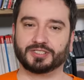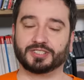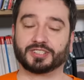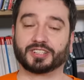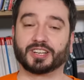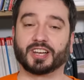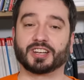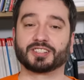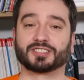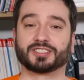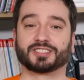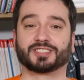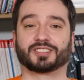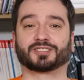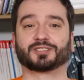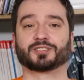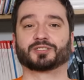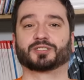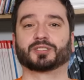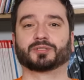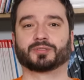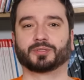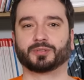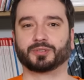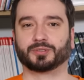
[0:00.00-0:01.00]
I każdy
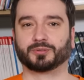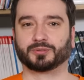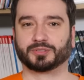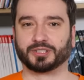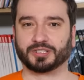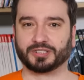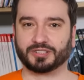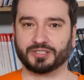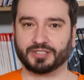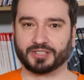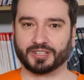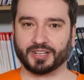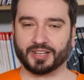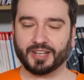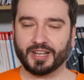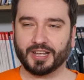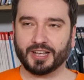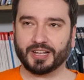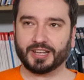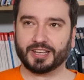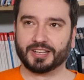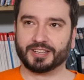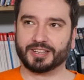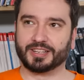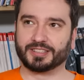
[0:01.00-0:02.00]
zastosował inną technikę.
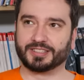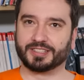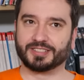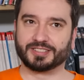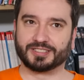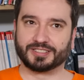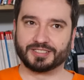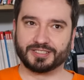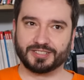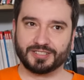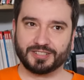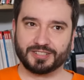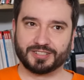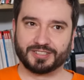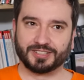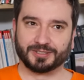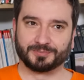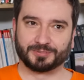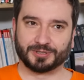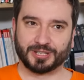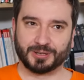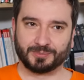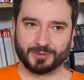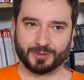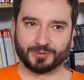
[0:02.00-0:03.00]
Jeden z nich
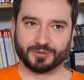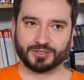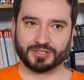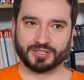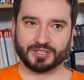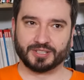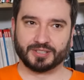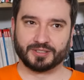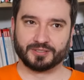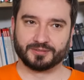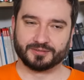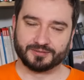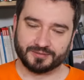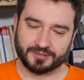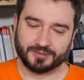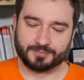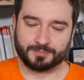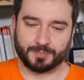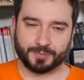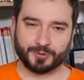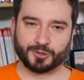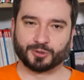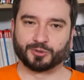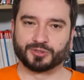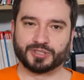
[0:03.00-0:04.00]
przebrał się no,
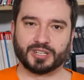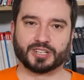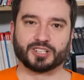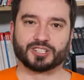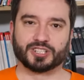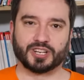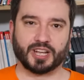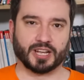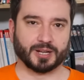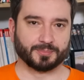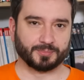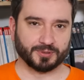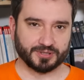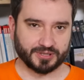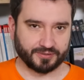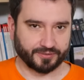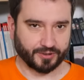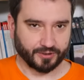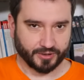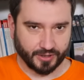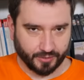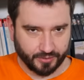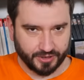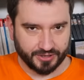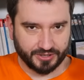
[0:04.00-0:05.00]
po prostu za krzak,
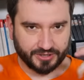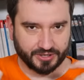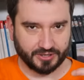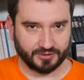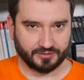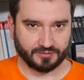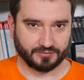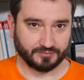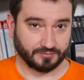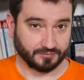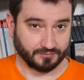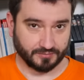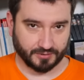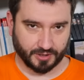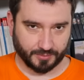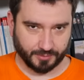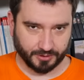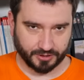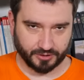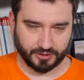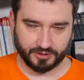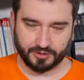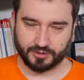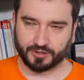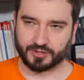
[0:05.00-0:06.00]
pozrywał gałęzie,
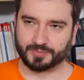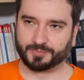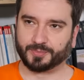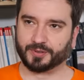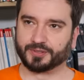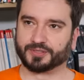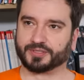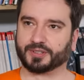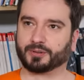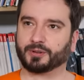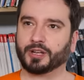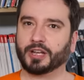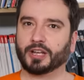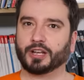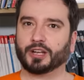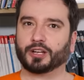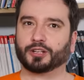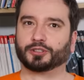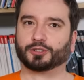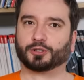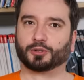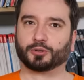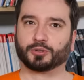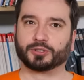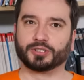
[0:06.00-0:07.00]
robot go nie rozpoznał.
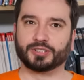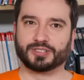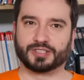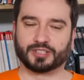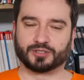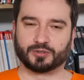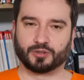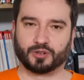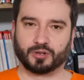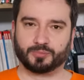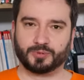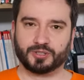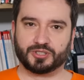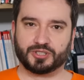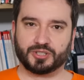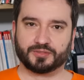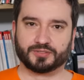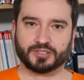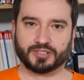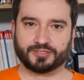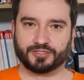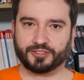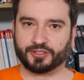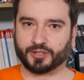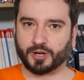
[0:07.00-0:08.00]
Drugi zaczął robić
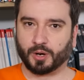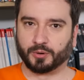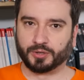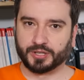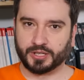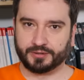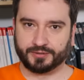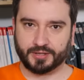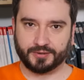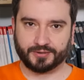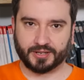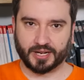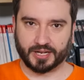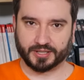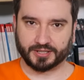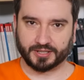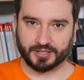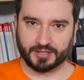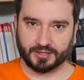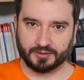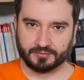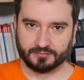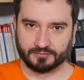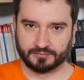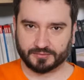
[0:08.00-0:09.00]
dziwne fikołki,
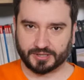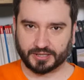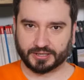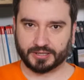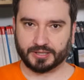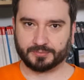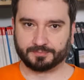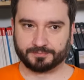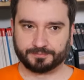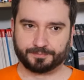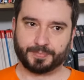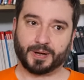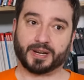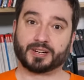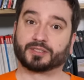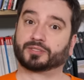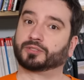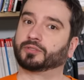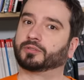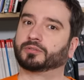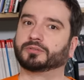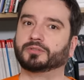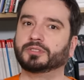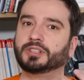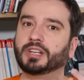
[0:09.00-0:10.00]
fiflaki, takie
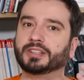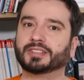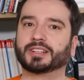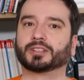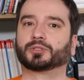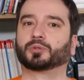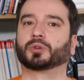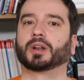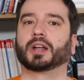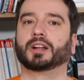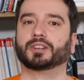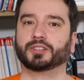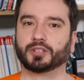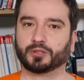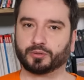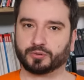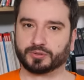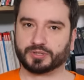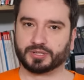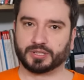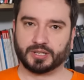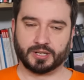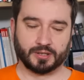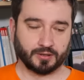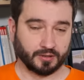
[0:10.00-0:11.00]
bardzo nienaturalnie
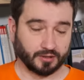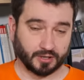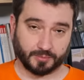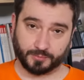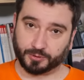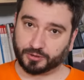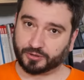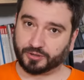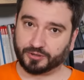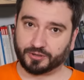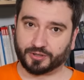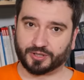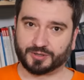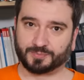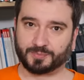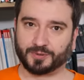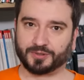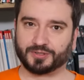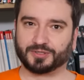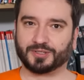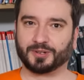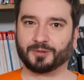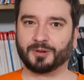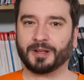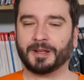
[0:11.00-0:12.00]
ludzkie, robot go nie
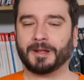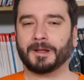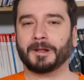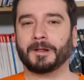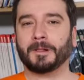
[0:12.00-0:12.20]
rozpoznał.